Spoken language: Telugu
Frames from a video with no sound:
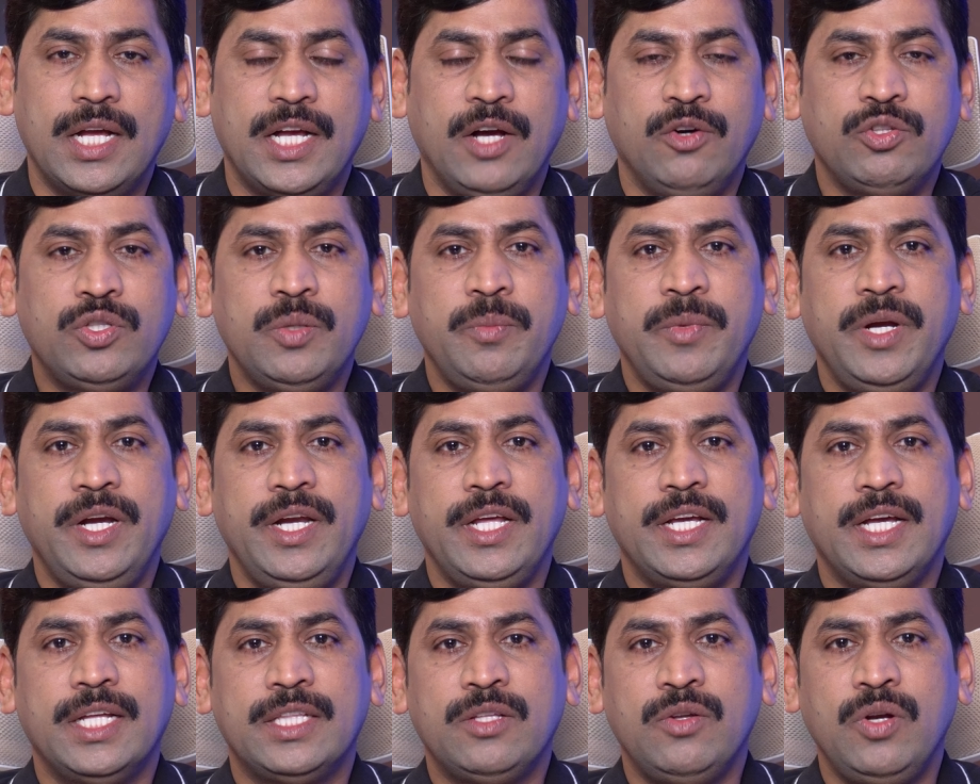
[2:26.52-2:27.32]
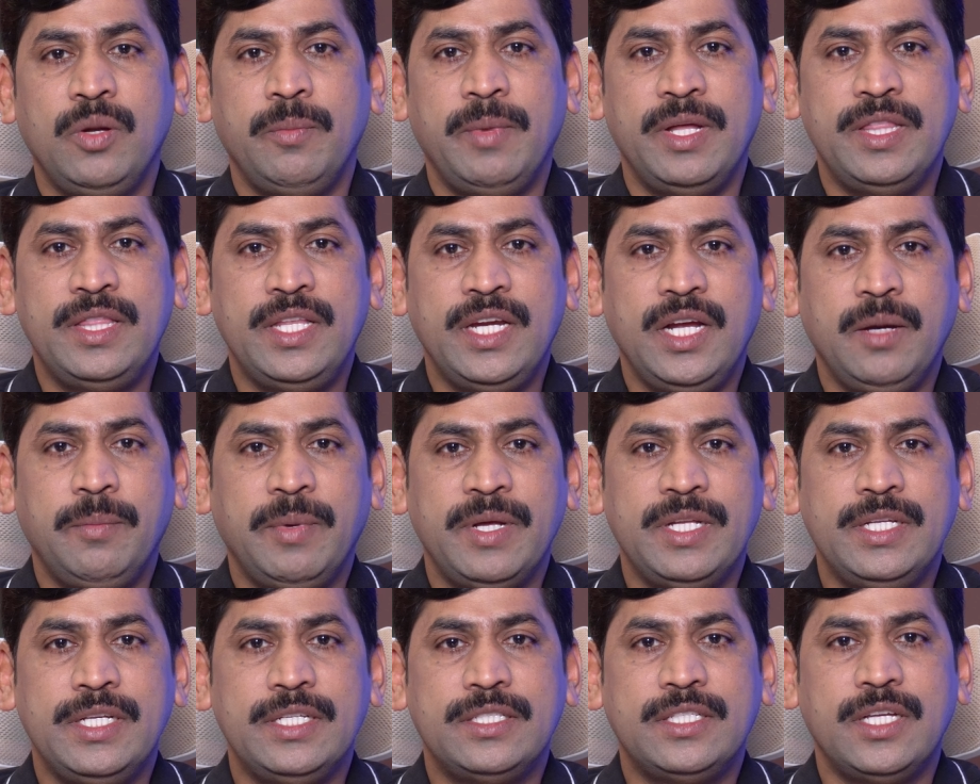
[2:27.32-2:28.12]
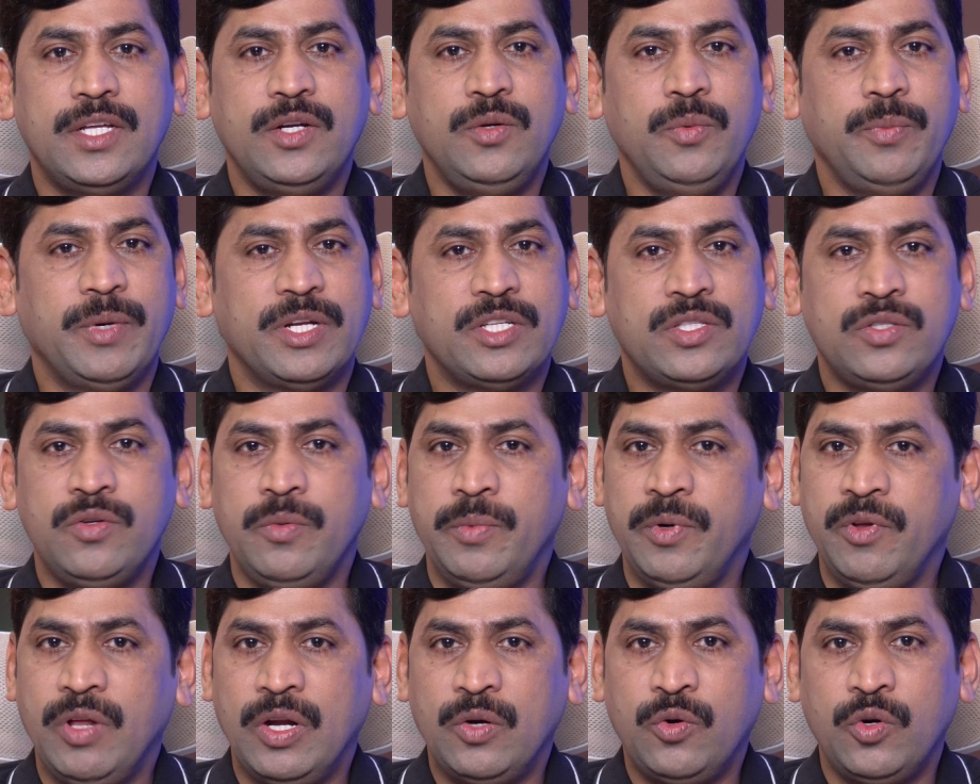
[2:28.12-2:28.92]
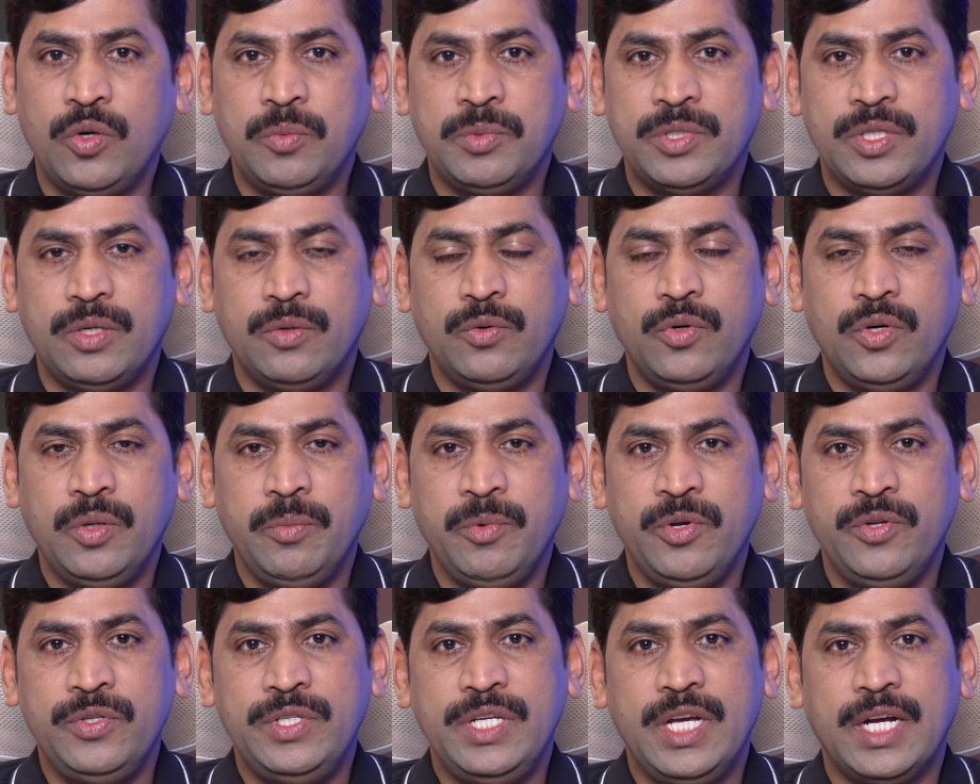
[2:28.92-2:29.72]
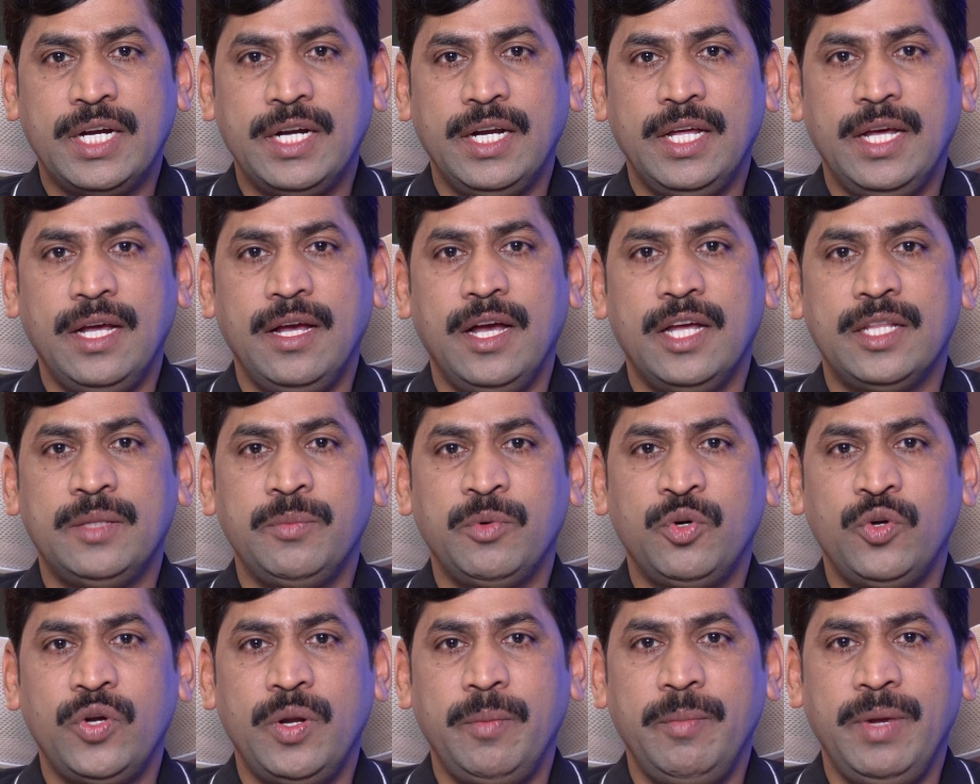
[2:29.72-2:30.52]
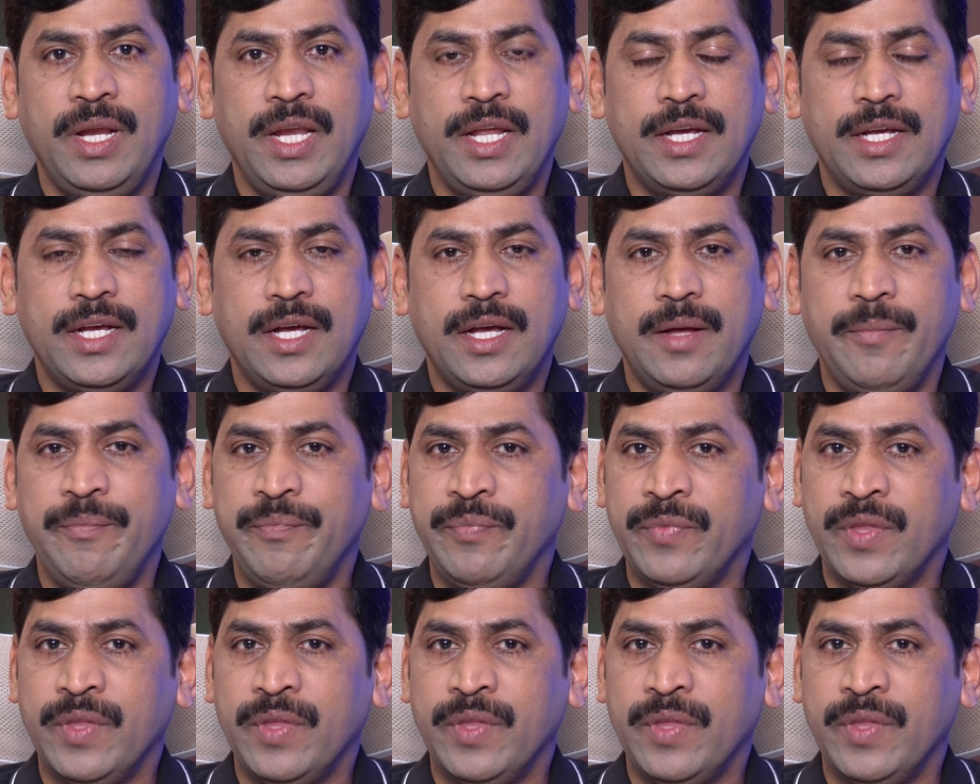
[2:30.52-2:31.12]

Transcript: గౌతమ్ రెడ్డి గతంలో మంత్రిగా పనిచేశారు ప్రస్తుతం ఇప్పుడు వాళ్ళ కుటుంబ కుటుంబం నుంచి అక్కడ ఆత్మకూరు ఎమ్మెల్యేగా